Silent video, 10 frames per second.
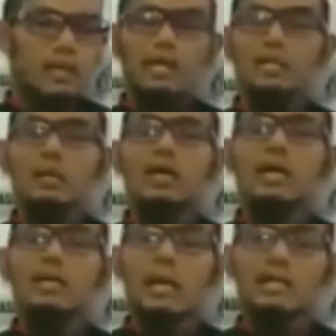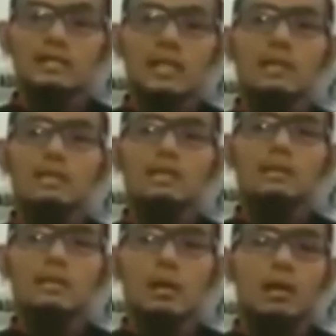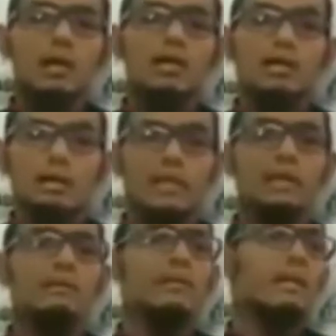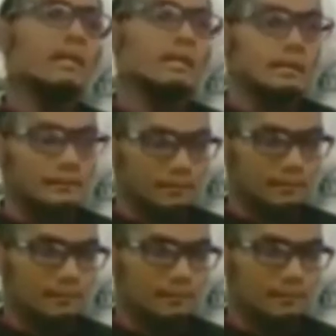Atau adanya ancaman kepada orang yang meninggalkannya.